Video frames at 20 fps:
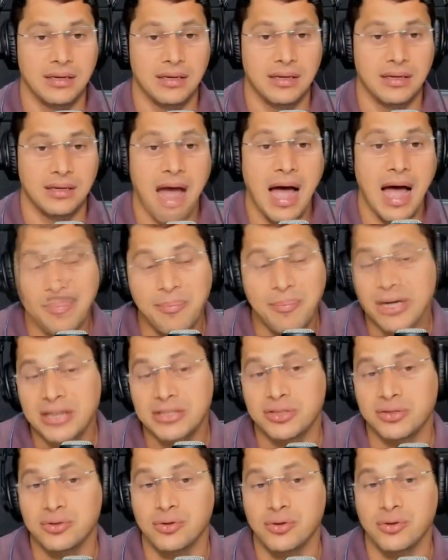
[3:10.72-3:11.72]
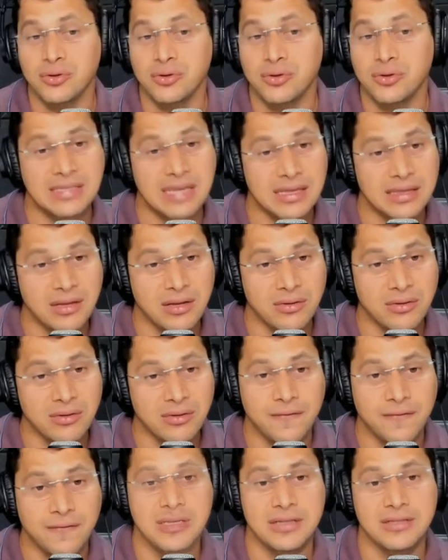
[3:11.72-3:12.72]
Ah, pastor, mas é tão
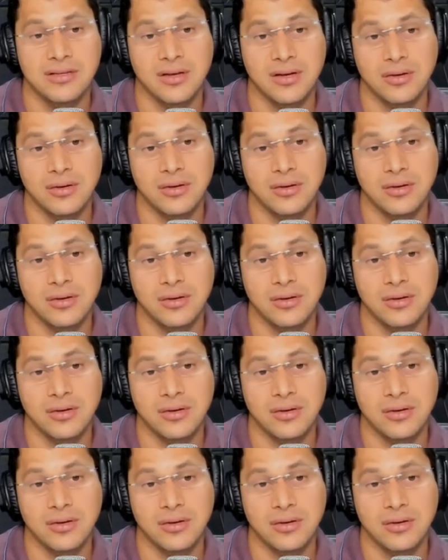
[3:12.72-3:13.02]
difícil,